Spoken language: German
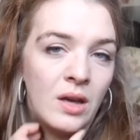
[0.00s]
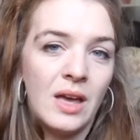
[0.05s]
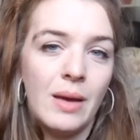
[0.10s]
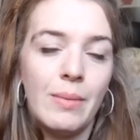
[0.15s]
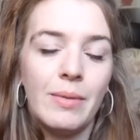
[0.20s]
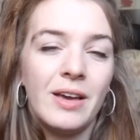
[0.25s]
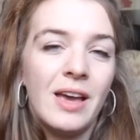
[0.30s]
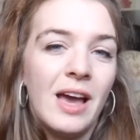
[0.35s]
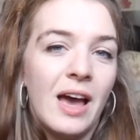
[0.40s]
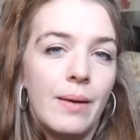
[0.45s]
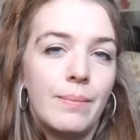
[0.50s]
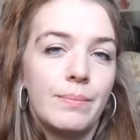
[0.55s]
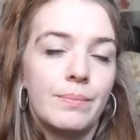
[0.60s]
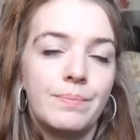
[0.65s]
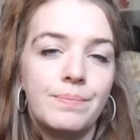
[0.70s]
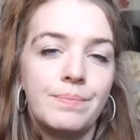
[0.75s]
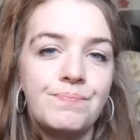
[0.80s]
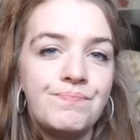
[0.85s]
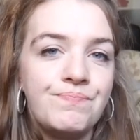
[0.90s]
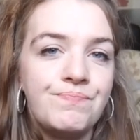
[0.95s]
er
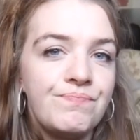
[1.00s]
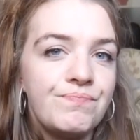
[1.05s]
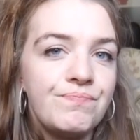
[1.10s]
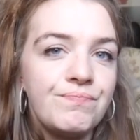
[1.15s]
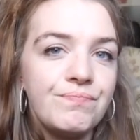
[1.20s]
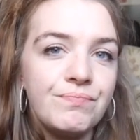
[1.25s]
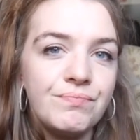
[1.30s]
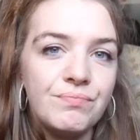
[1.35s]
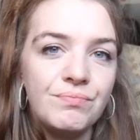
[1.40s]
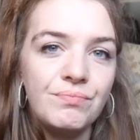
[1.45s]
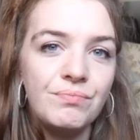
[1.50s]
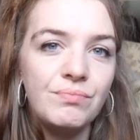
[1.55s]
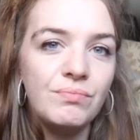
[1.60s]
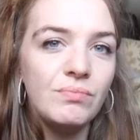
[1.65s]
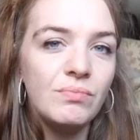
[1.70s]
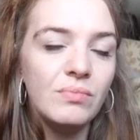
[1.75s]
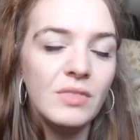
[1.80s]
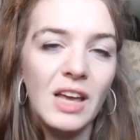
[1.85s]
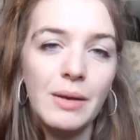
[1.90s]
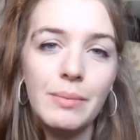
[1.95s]
bekam
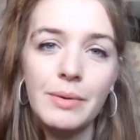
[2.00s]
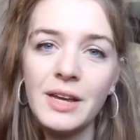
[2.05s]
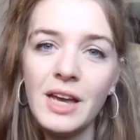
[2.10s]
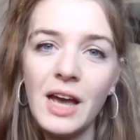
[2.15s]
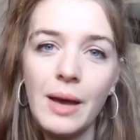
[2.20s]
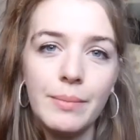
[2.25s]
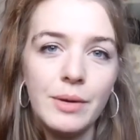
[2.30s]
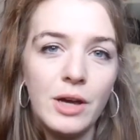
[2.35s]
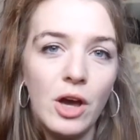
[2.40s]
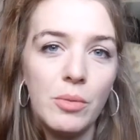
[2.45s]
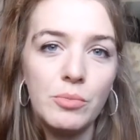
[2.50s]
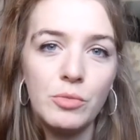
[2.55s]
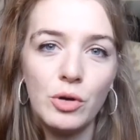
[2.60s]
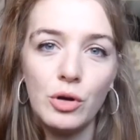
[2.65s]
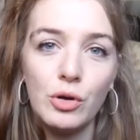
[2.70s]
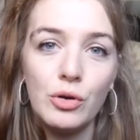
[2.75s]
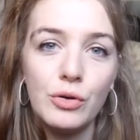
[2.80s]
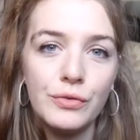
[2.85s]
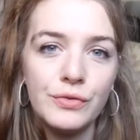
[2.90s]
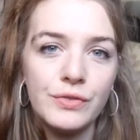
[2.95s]
er bekam kaum
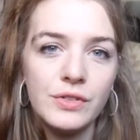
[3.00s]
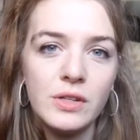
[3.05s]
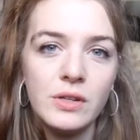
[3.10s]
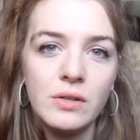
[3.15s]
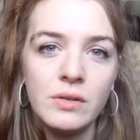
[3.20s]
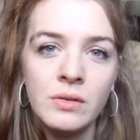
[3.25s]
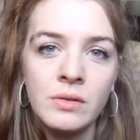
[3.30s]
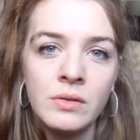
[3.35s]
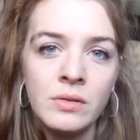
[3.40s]
noch Luft.